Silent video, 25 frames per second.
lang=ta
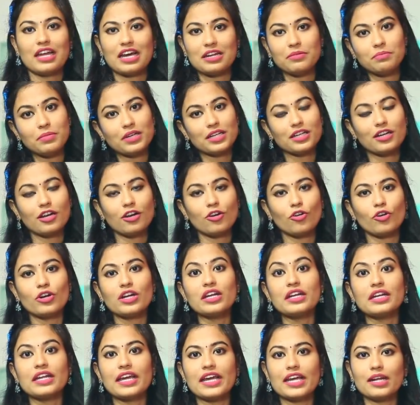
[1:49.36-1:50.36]

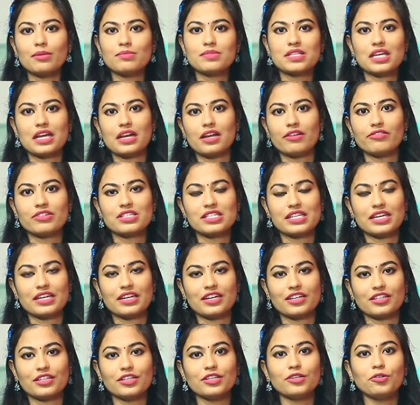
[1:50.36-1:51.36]
நண்பர்களோட நேரம் செலவு
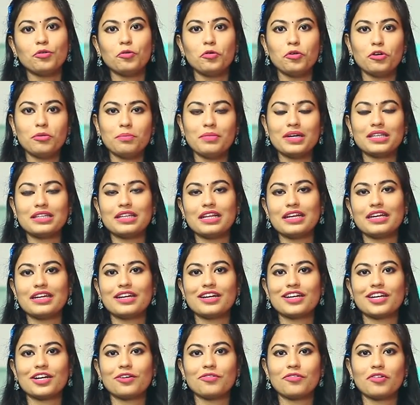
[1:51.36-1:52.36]
செய்கிறது குடும்பத்தில்
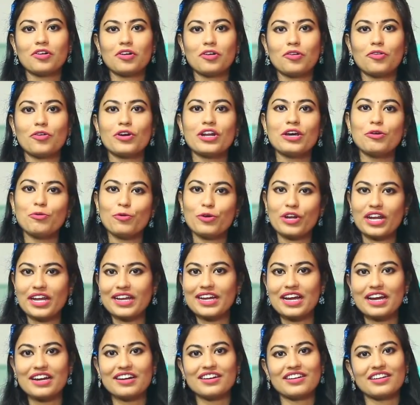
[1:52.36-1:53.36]
இருக்கிறவங்களோட
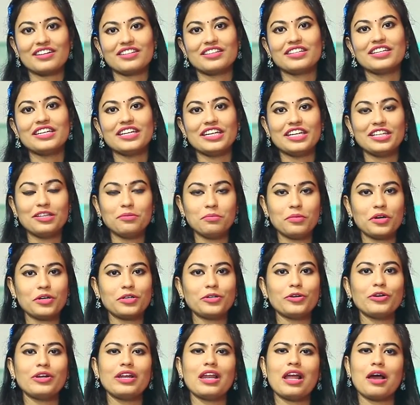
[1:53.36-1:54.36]
உரையாடுறது இது
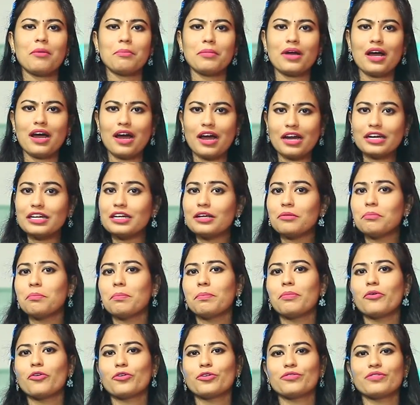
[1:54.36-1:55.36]
மட்டும் இல்லாமல்
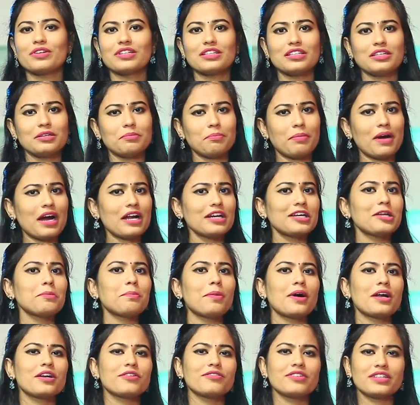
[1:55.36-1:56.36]
ஆட்டம் போடுவது பாட்டு
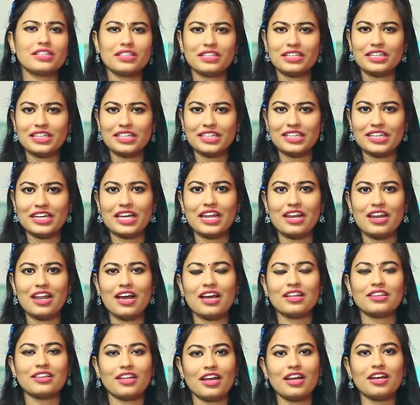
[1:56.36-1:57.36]
பாடுவது இது
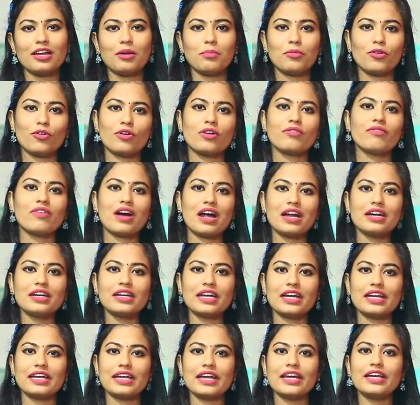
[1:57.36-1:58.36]
எல்லாம் தான் நம்மளோட
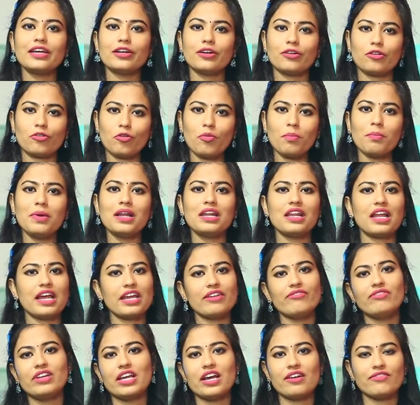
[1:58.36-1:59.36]
வாழ்க்கையை ரொம்ப
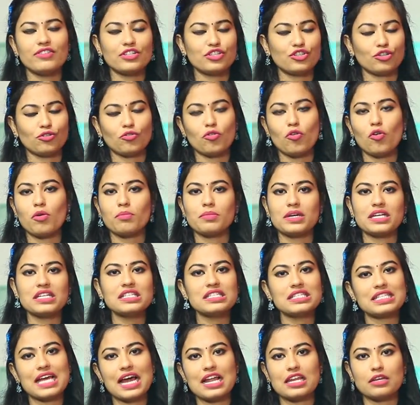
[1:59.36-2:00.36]
லைவ்லியாக வச்சுக்கும்
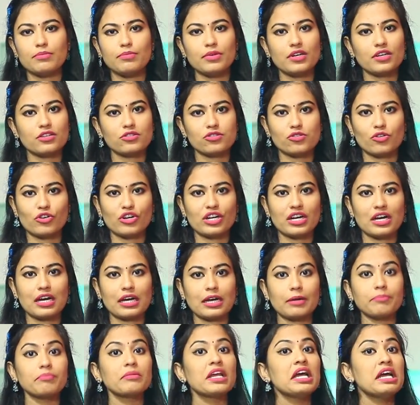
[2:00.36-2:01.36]
அப்படின்னு சாலிபியர்
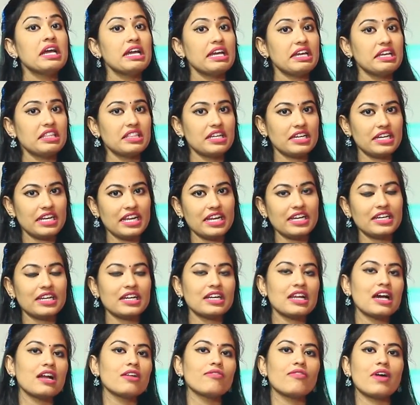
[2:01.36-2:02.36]
சொல்கிறாங்க இந்த
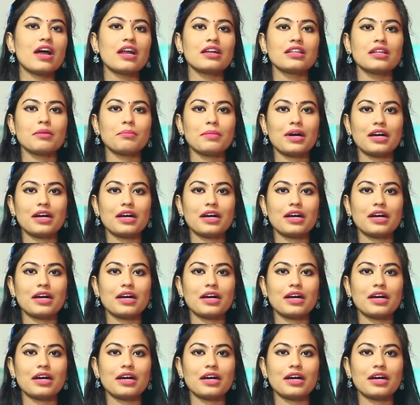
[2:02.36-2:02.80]
நீண்ட நாள் வாழ்ந்த